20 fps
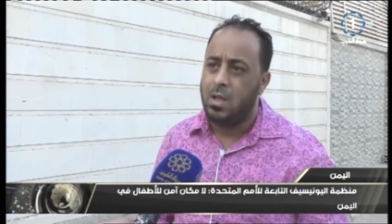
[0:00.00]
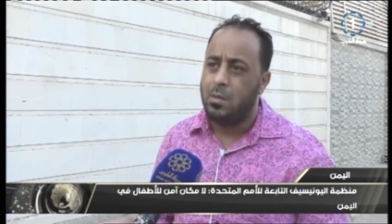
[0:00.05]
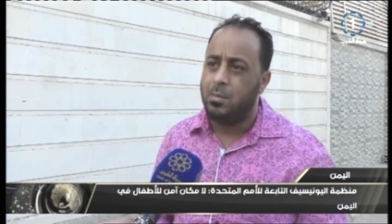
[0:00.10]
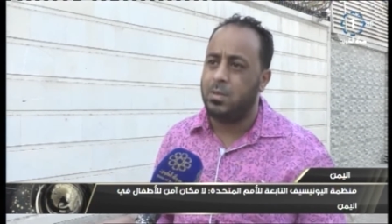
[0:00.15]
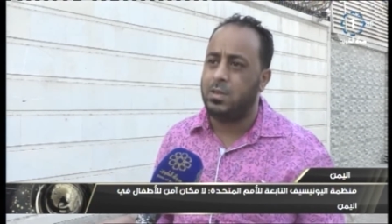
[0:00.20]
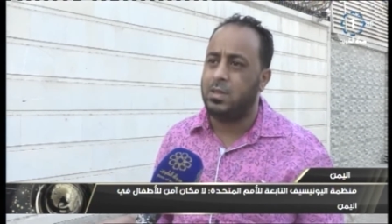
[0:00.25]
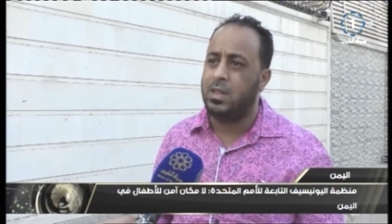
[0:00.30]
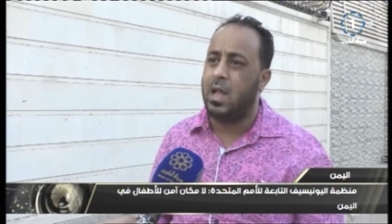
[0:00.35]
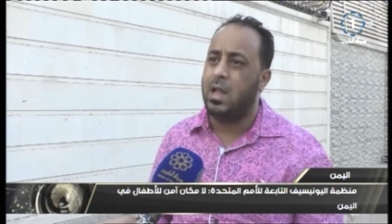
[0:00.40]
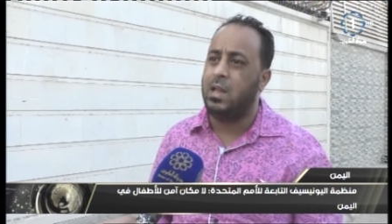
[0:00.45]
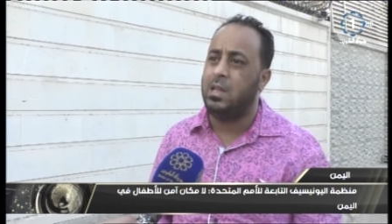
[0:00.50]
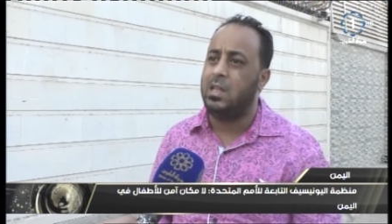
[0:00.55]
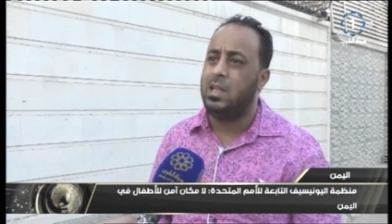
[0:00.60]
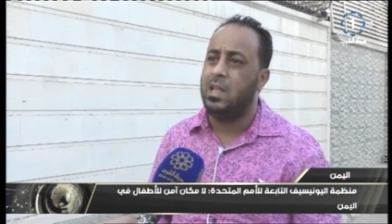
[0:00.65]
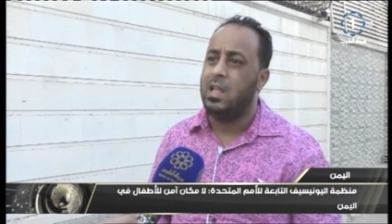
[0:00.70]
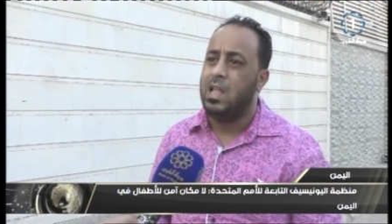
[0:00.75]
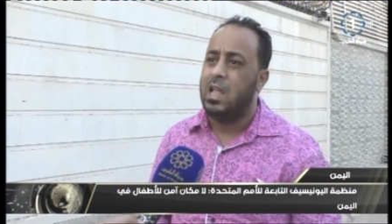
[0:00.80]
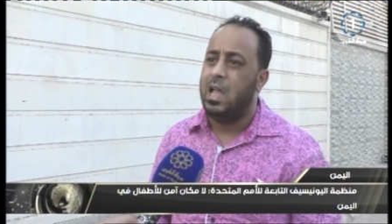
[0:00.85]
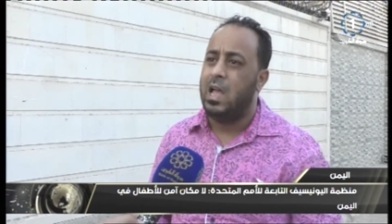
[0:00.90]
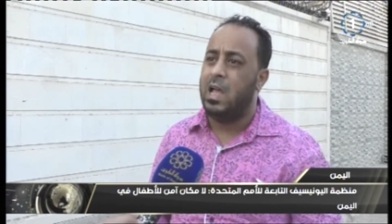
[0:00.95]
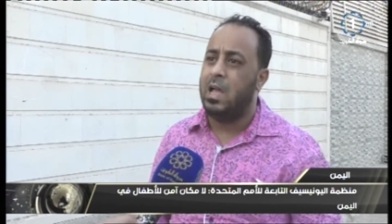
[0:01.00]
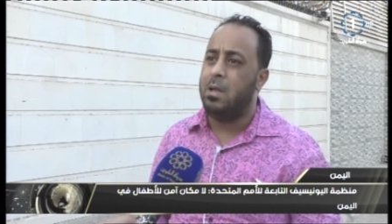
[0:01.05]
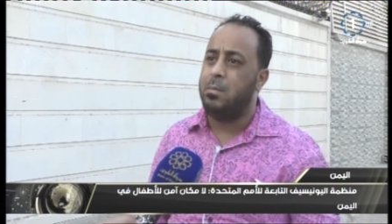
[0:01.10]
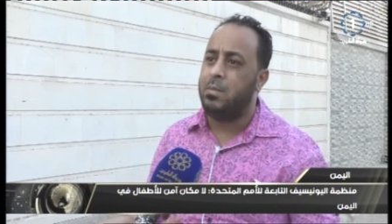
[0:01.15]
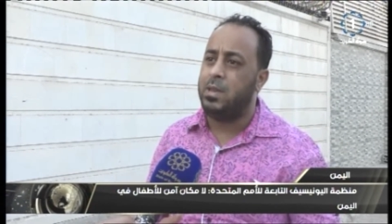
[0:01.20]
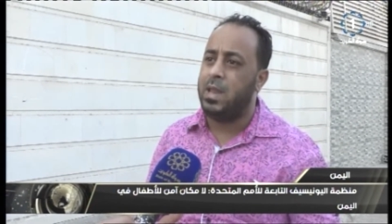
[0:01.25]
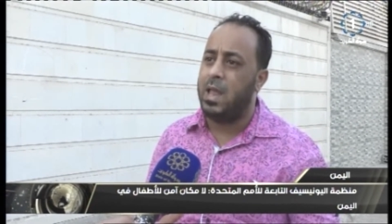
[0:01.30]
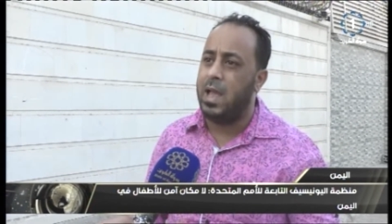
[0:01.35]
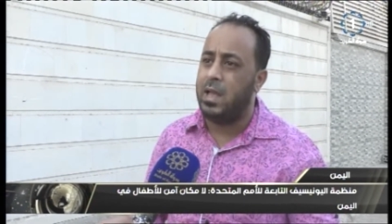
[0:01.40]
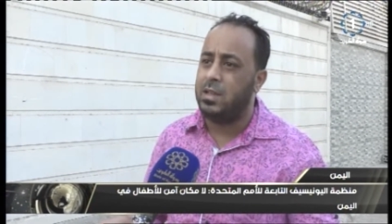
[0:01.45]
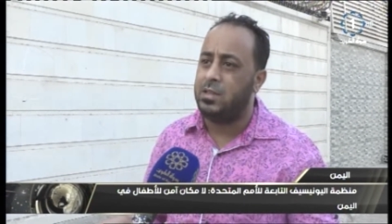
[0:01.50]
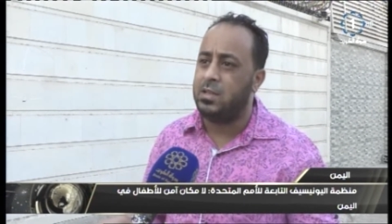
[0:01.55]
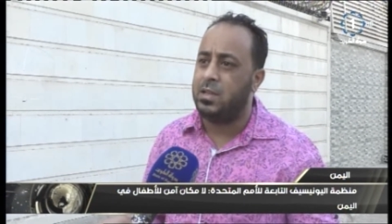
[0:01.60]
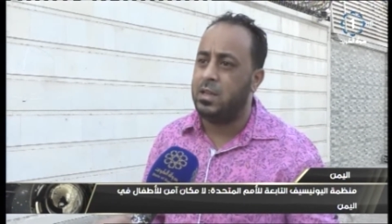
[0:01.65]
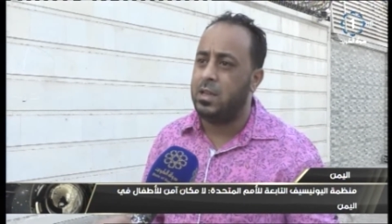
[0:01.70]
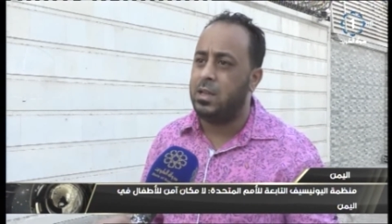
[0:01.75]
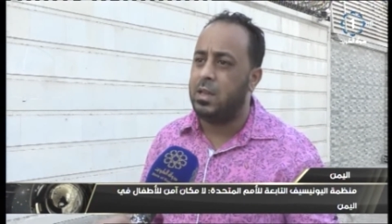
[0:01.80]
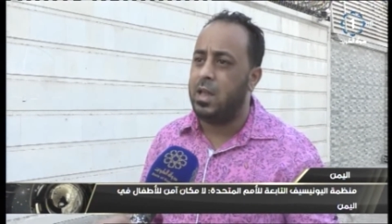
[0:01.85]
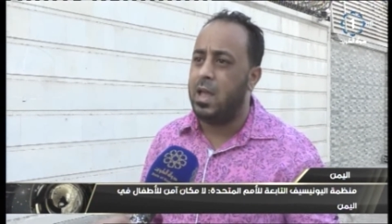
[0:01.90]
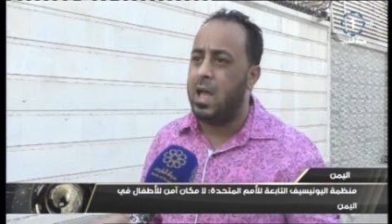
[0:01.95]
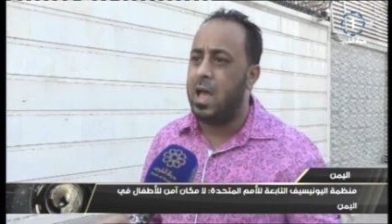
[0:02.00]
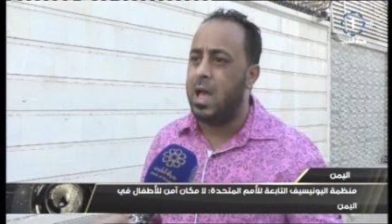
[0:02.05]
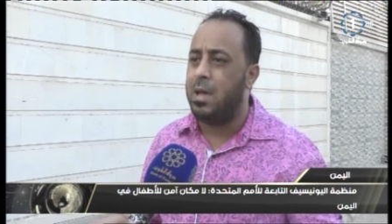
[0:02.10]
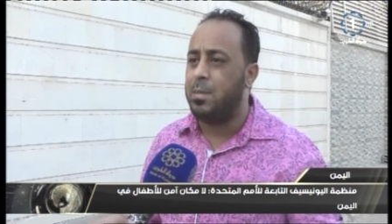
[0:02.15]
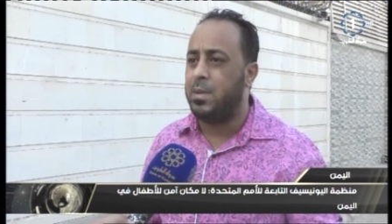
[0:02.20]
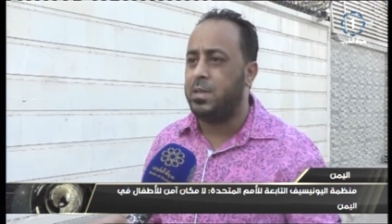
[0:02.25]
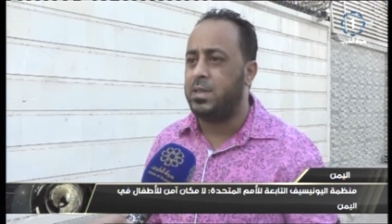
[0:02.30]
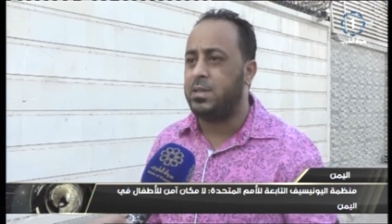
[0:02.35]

بالتالي آه، من اجل انهاء